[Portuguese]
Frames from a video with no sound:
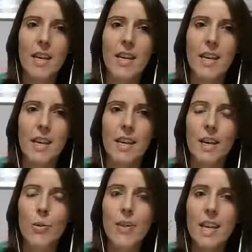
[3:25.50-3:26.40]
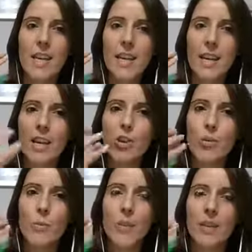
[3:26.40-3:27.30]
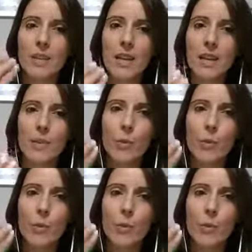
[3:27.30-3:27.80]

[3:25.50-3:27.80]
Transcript: E o que é, que é isto do pensar?